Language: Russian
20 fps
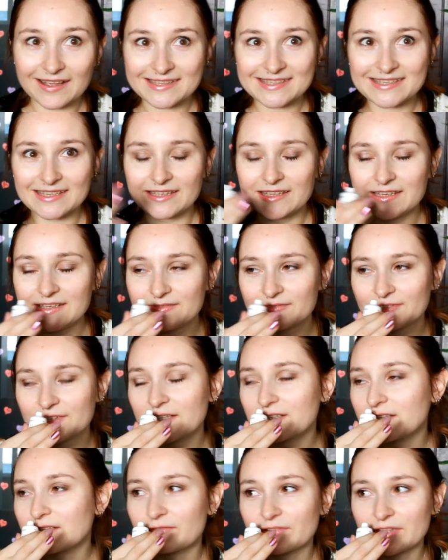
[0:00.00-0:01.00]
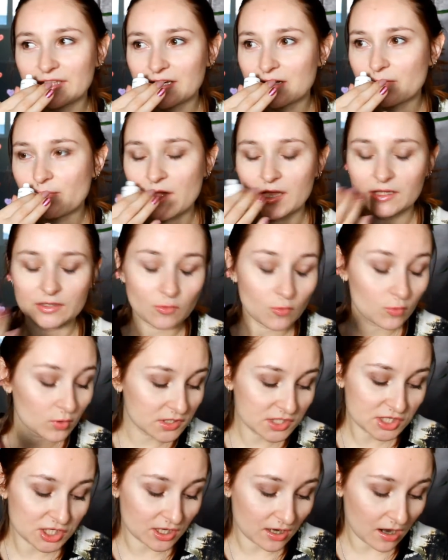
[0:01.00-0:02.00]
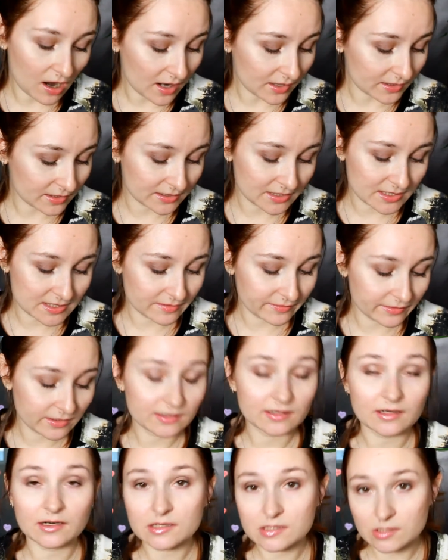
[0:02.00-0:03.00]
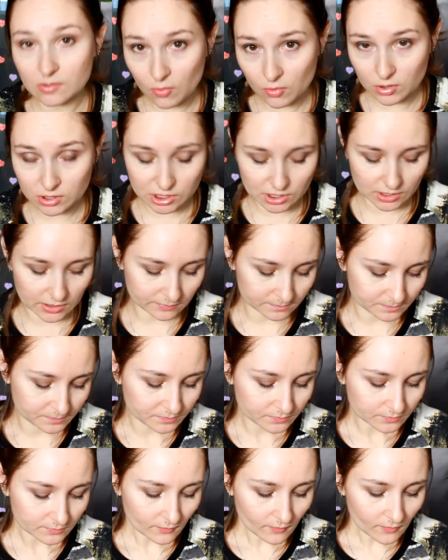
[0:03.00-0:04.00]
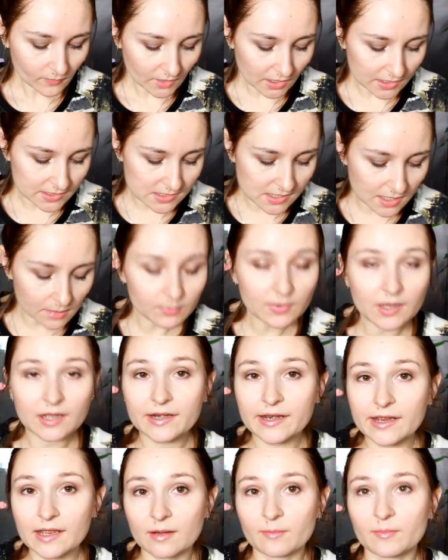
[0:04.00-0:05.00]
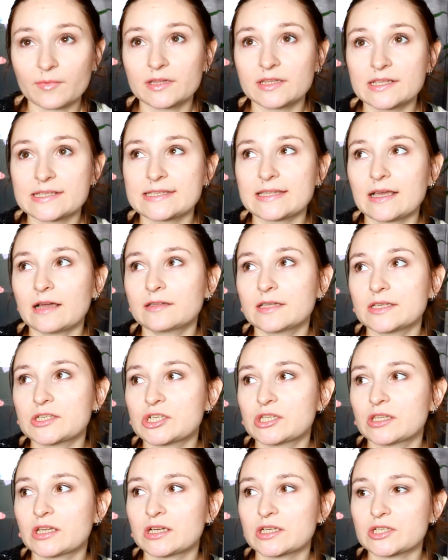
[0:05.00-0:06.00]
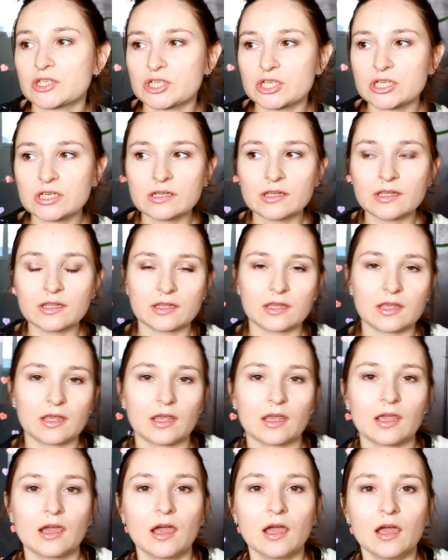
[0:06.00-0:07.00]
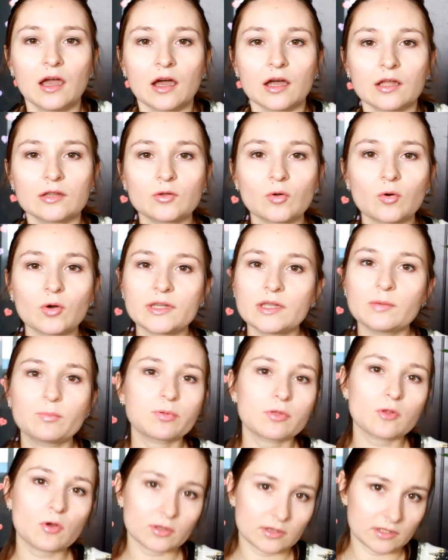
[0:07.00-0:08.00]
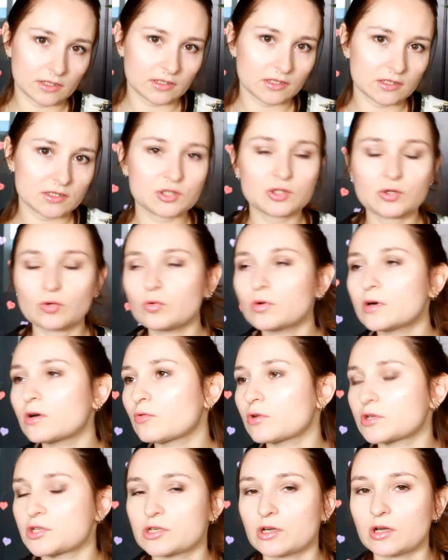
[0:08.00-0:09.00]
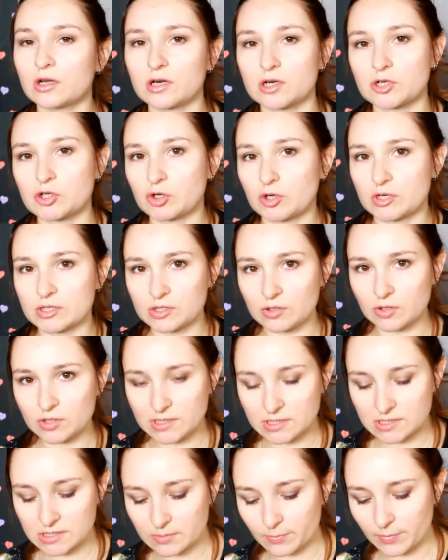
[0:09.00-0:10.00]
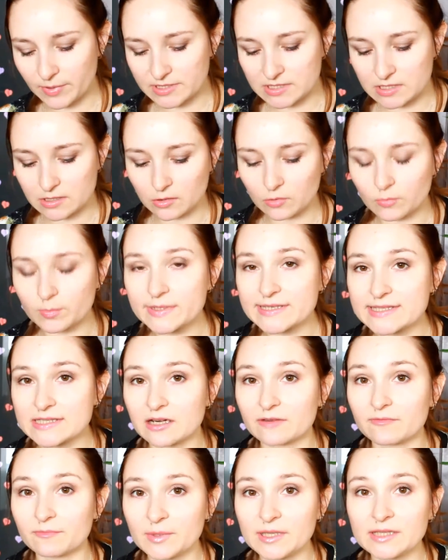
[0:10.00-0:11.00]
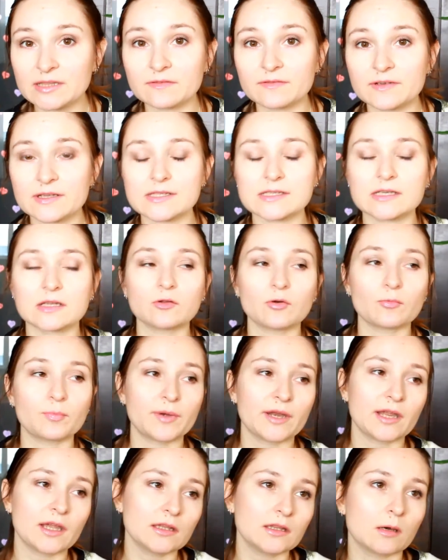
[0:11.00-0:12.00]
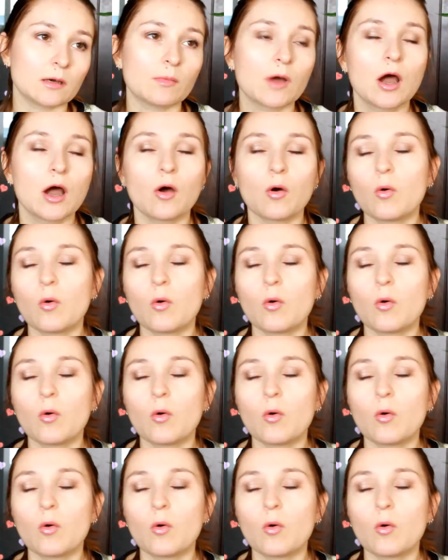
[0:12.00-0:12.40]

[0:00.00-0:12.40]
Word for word: оценить вот этот вот аромат. Он шикарный, действительно роскошный. Сам крем достаточно жирненький, но не плотной текстуры, очень хорошо разносится по телу, быстро впитывается, но при этом